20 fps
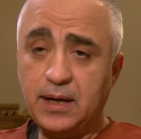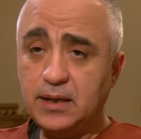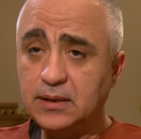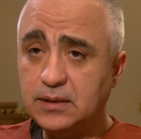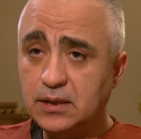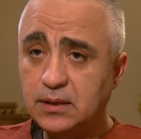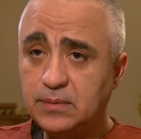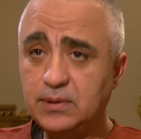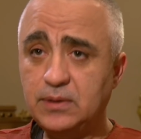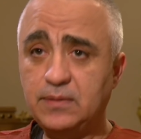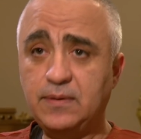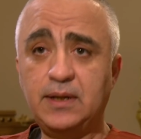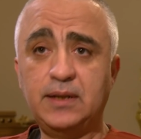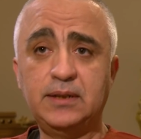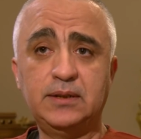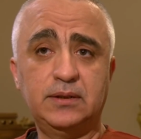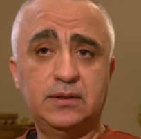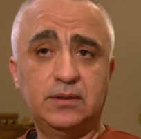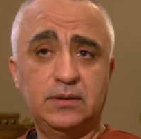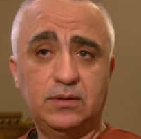antrenmanı
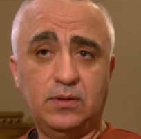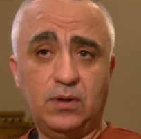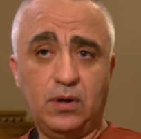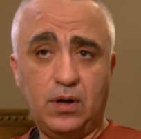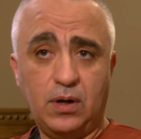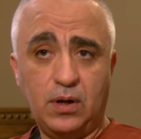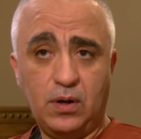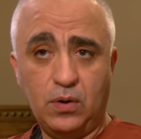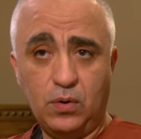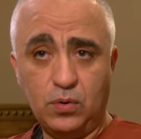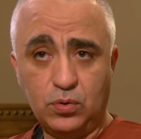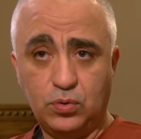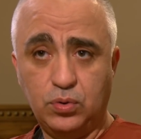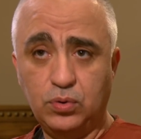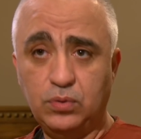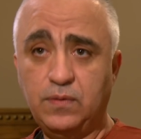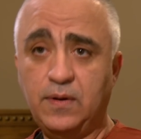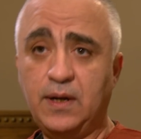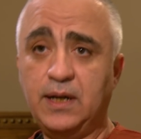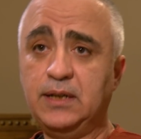var,
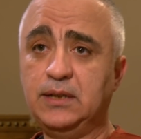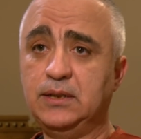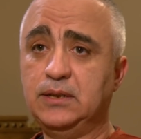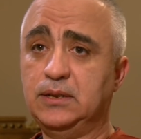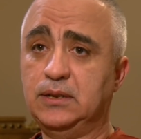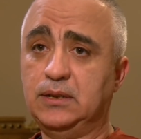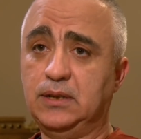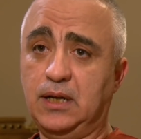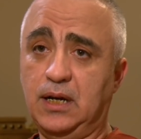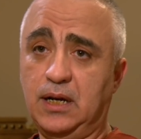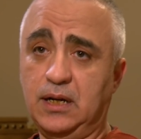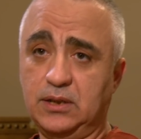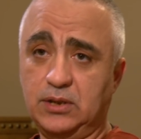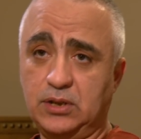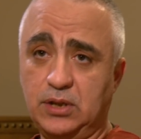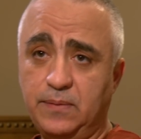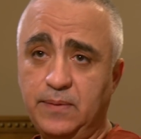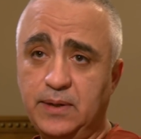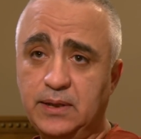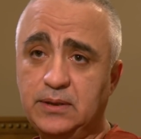okul var,
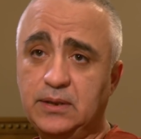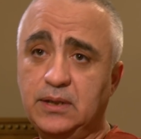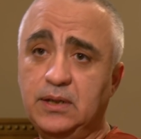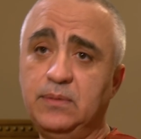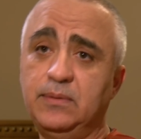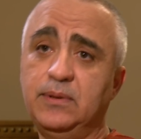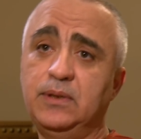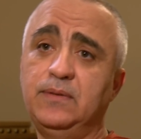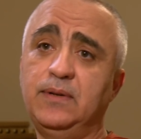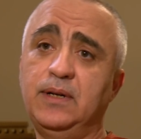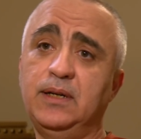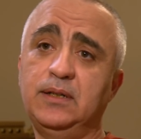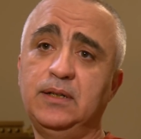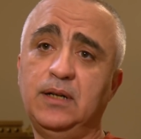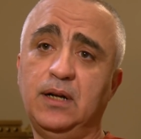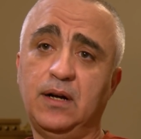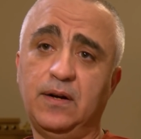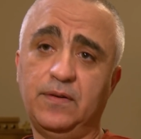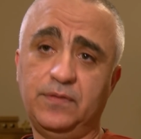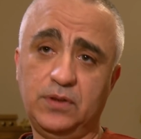akşam antrenmanı var,
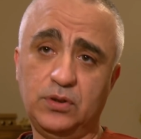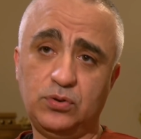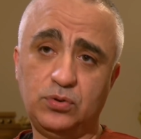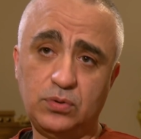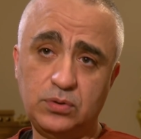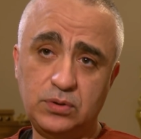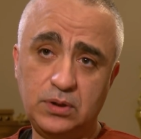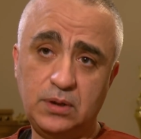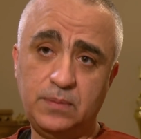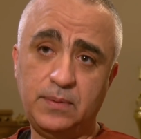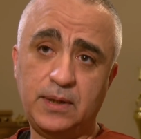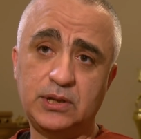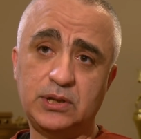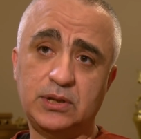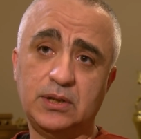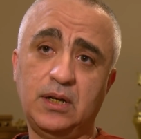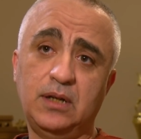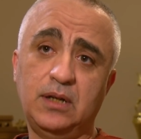hafta sonları başka